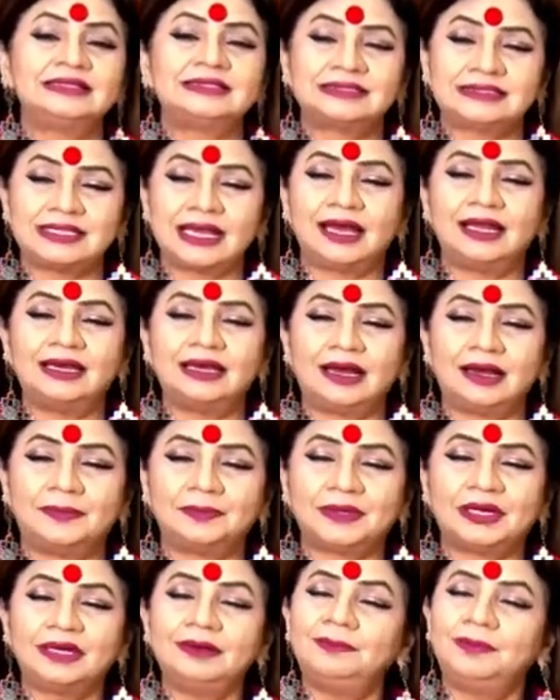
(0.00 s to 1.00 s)
साल
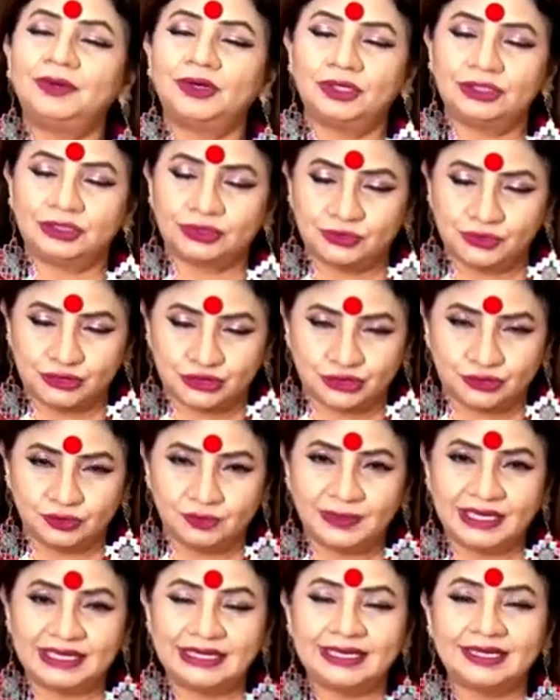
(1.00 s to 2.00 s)
आपका बहुत
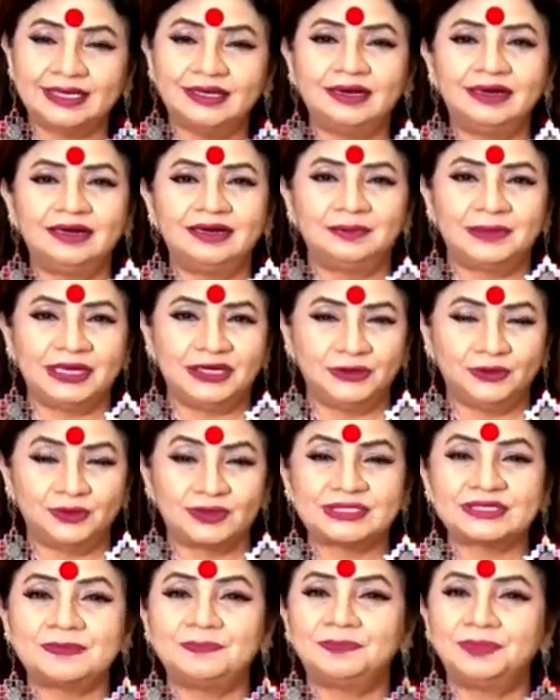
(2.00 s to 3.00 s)
खुशनुमा रहेगा हमारी ओर
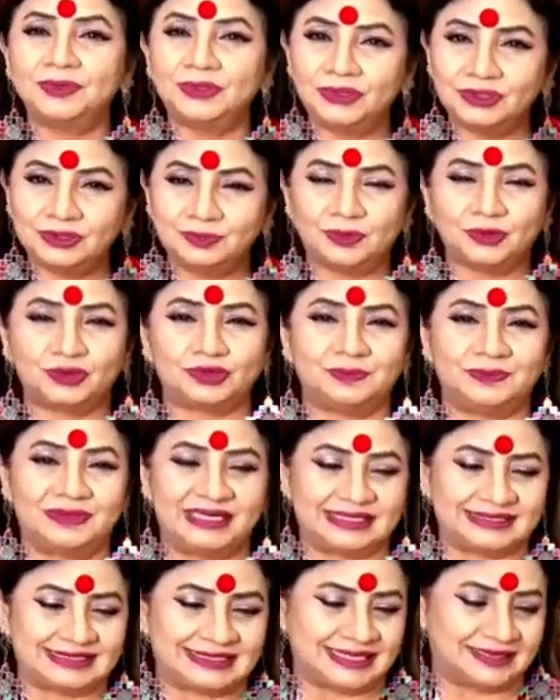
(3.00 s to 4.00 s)
से बहुत बहुत
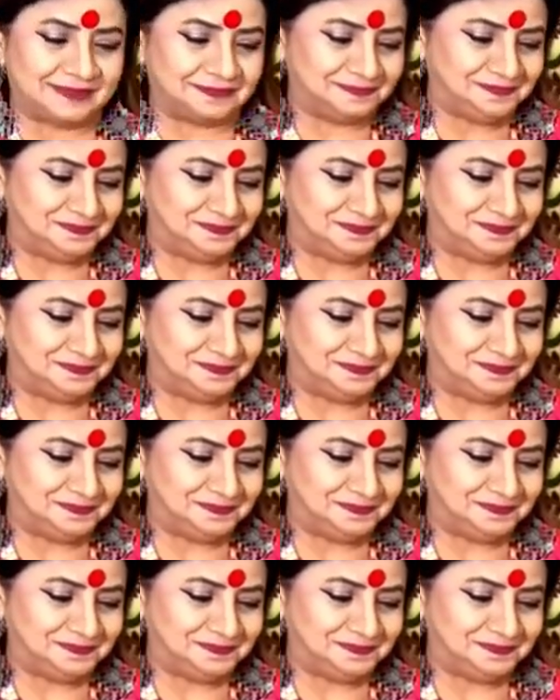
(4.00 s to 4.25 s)
ब्लेसिंग